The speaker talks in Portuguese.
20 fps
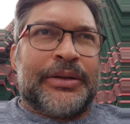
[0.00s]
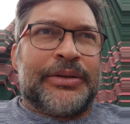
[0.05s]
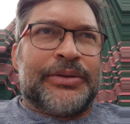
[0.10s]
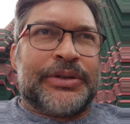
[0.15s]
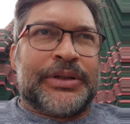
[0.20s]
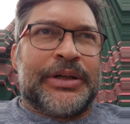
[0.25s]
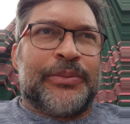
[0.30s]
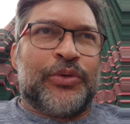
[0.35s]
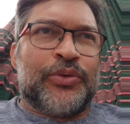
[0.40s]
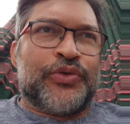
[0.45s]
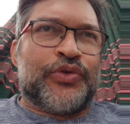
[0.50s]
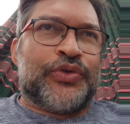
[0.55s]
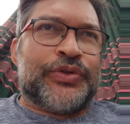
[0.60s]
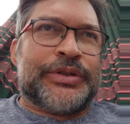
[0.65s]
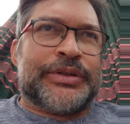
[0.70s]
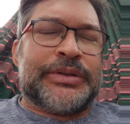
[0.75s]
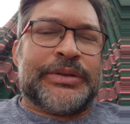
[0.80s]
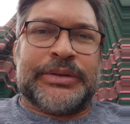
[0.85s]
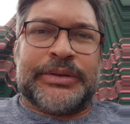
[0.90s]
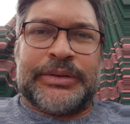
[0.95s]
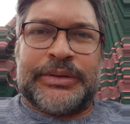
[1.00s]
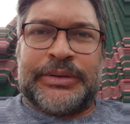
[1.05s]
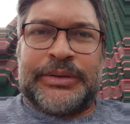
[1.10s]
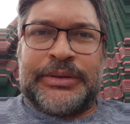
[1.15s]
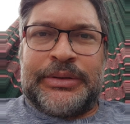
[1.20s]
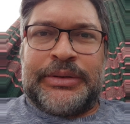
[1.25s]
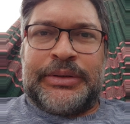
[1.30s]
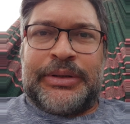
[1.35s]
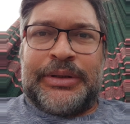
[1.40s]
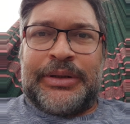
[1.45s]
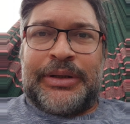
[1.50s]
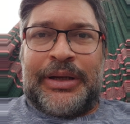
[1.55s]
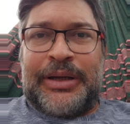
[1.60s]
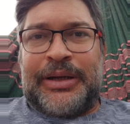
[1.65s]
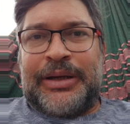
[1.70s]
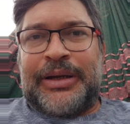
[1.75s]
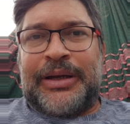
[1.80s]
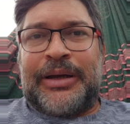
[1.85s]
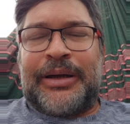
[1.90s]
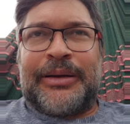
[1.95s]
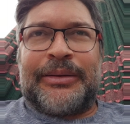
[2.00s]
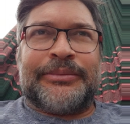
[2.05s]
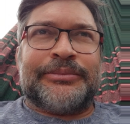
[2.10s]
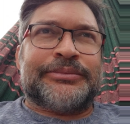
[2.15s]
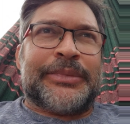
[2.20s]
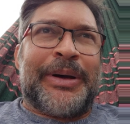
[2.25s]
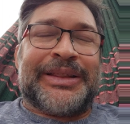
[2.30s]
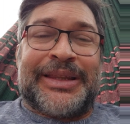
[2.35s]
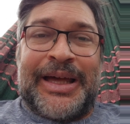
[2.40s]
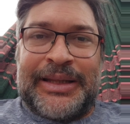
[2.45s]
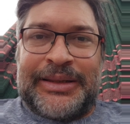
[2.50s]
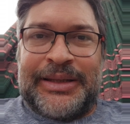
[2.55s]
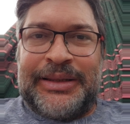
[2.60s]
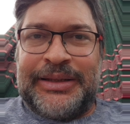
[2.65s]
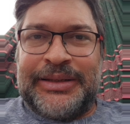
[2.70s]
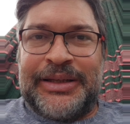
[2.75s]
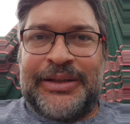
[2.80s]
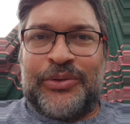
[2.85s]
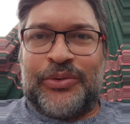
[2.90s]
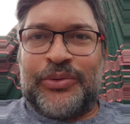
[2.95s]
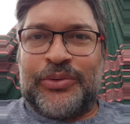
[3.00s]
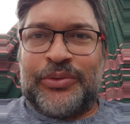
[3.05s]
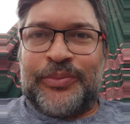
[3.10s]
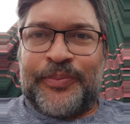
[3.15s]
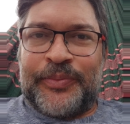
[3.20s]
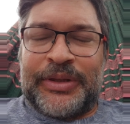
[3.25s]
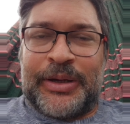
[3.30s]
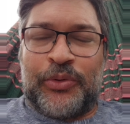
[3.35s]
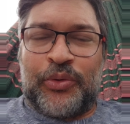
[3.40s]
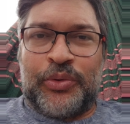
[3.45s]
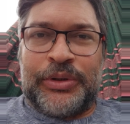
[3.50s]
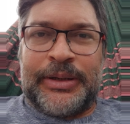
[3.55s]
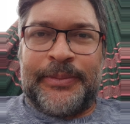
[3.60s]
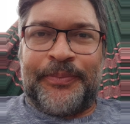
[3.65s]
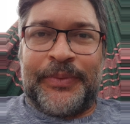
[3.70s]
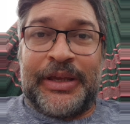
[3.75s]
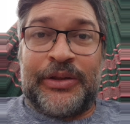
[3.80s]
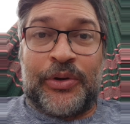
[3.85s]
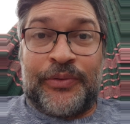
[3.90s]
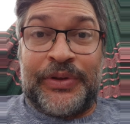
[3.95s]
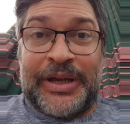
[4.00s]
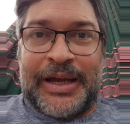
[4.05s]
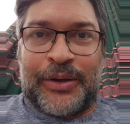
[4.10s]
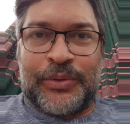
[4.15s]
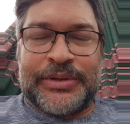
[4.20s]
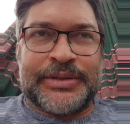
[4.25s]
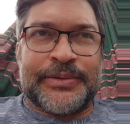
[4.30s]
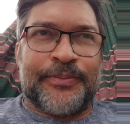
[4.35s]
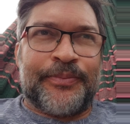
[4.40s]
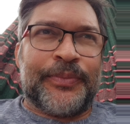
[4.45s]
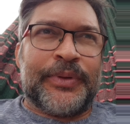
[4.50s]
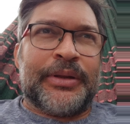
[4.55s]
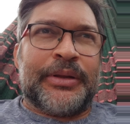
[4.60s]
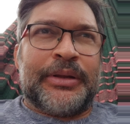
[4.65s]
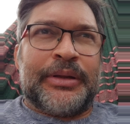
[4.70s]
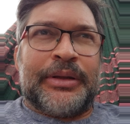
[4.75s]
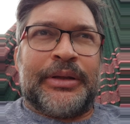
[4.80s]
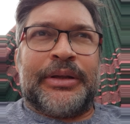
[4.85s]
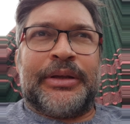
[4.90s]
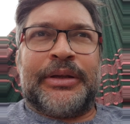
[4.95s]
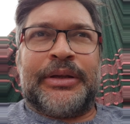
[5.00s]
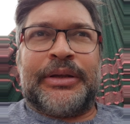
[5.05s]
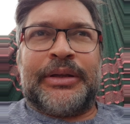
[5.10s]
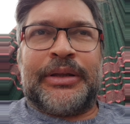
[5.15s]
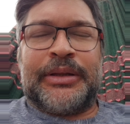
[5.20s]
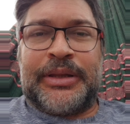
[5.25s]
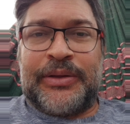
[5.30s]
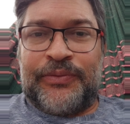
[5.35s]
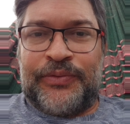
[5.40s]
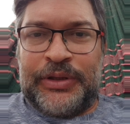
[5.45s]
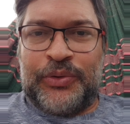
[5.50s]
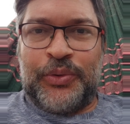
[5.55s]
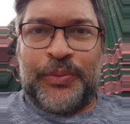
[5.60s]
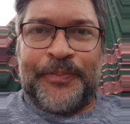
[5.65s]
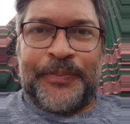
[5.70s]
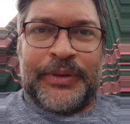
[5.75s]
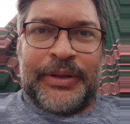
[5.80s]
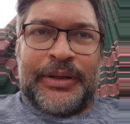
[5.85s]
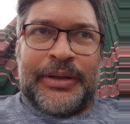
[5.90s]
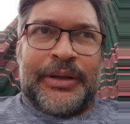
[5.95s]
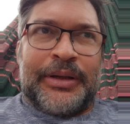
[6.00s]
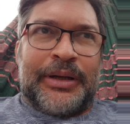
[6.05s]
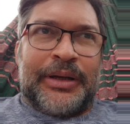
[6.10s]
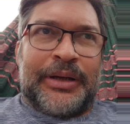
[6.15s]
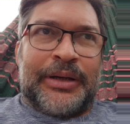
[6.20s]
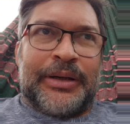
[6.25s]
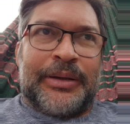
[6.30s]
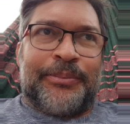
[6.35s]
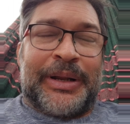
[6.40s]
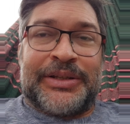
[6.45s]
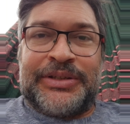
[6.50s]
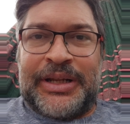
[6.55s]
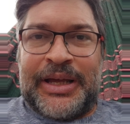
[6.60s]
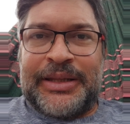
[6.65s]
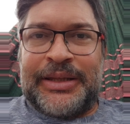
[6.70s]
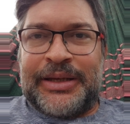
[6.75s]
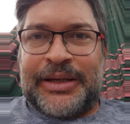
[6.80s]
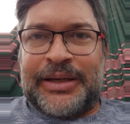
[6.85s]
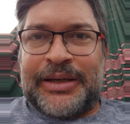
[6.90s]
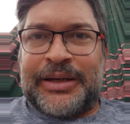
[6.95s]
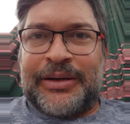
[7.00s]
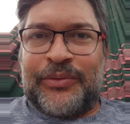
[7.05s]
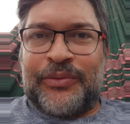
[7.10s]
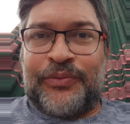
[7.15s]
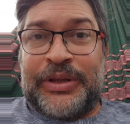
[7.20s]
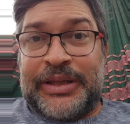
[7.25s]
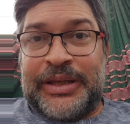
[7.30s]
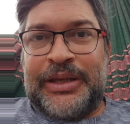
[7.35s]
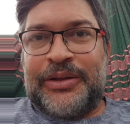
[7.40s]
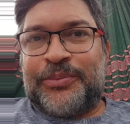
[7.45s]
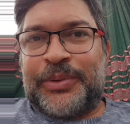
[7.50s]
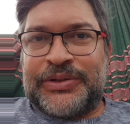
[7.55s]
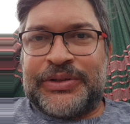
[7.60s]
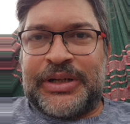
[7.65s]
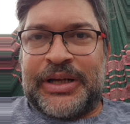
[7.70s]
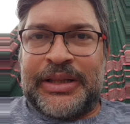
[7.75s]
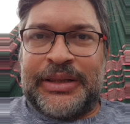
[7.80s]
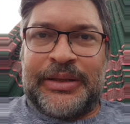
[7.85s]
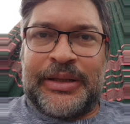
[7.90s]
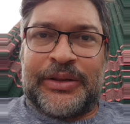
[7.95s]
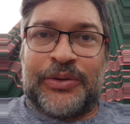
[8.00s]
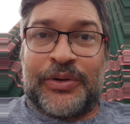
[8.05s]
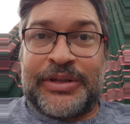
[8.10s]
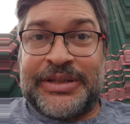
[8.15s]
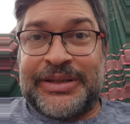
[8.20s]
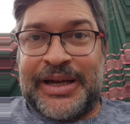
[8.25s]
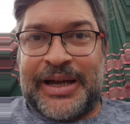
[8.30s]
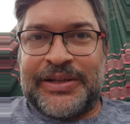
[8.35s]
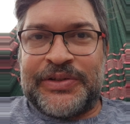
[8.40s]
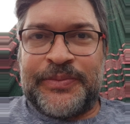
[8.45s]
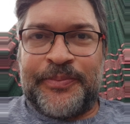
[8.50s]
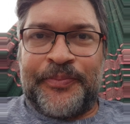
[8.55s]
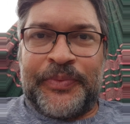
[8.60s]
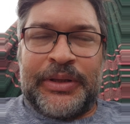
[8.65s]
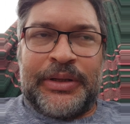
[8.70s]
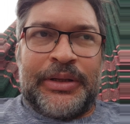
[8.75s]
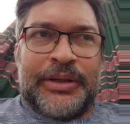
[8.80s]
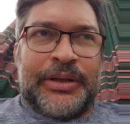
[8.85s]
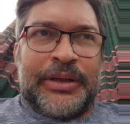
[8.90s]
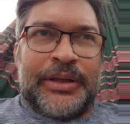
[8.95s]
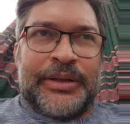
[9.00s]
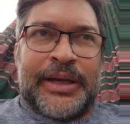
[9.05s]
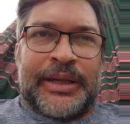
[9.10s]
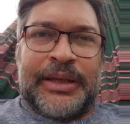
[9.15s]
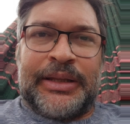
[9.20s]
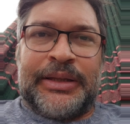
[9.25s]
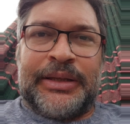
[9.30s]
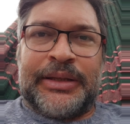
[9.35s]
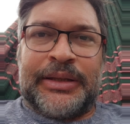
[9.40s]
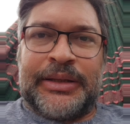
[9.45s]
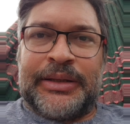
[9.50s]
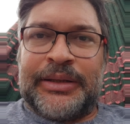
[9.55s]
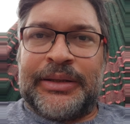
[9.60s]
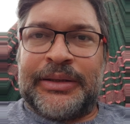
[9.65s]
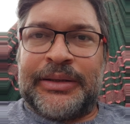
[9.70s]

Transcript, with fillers: digamos, a, a batata ali, né, do, da mucunã em nove águas é, devido para tirar né, a, o veneno, para tirar ali a toxicidade é, daquele,